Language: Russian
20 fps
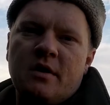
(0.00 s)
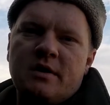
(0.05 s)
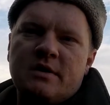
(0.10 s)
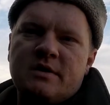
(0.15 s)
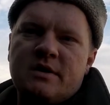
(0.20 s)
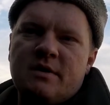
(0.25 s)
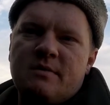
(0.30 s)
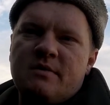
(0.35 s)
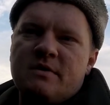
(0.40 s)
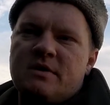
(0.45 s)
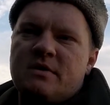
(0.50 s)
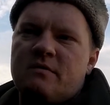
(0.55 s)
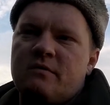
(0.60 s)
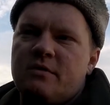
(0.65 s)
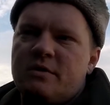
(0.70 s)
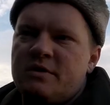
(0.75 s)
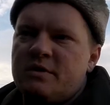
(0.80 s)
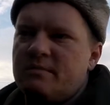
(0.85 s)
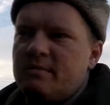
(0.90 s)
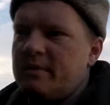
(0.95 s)

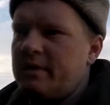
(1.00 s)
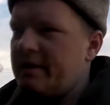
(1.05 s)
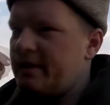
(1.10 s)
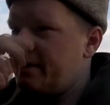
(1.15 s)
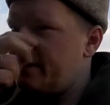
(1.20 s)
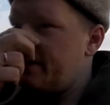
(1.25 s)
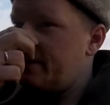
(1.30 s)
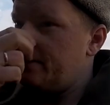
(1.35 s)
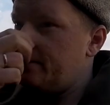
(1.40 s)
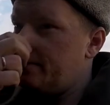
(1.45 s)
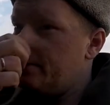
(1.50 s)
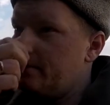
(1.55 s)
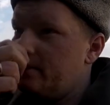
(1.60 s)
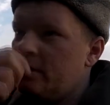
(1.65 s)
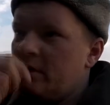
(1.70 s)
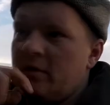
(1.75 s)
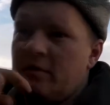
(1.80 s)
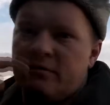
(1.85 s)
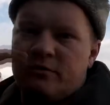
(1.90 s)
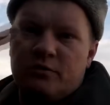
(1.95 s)
78 это
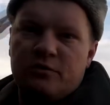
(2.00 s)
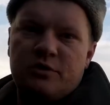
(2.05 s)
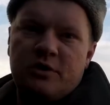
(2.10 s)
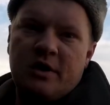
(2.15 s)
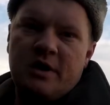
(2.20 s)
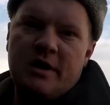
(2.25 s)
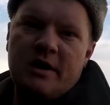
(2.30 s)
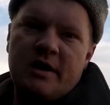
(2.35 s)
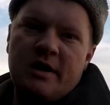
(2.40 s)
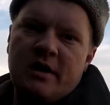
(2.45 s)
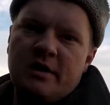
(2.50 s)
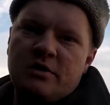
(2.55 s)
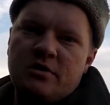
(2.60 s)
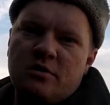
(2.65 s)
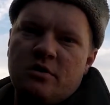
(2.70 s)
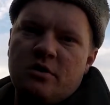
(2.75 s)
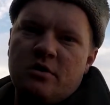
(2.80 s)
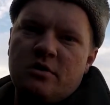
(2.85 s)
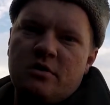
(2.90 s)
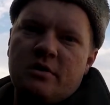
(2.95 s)
внутреннее
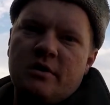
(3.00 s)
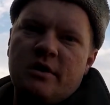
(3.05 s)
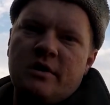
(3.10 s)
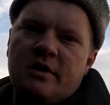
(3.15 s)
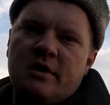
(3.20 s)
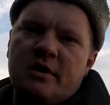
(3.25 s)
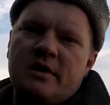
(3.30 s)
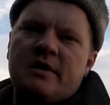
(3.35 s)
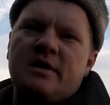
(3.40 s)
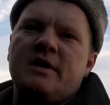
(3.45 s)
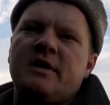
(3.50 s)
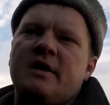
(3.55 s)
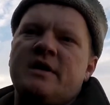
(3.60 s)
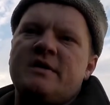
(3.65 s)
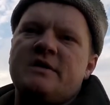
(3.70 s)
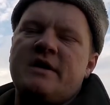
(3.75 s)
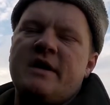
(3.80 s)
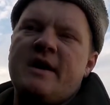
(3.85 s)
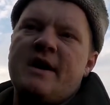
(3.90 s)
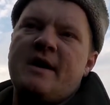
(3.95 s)
кольцо, это
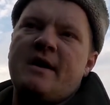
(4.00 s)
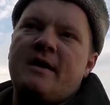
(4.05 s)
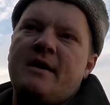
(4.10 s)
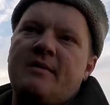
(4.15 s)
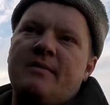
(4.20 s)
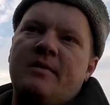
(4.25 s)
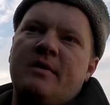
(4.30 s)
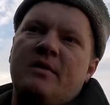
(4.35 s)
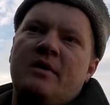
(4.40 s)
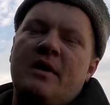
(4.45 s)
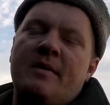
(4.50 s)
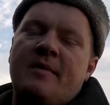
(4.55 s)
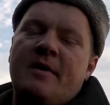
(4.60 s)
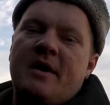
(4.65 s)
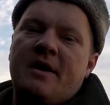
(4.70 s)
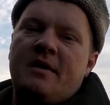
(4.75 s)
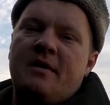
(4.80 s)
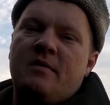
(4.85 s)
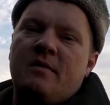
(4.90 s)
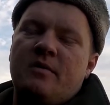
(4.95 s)
расстояние нам
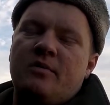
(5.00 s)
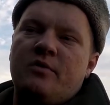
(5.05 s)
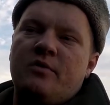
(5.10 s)
необходимо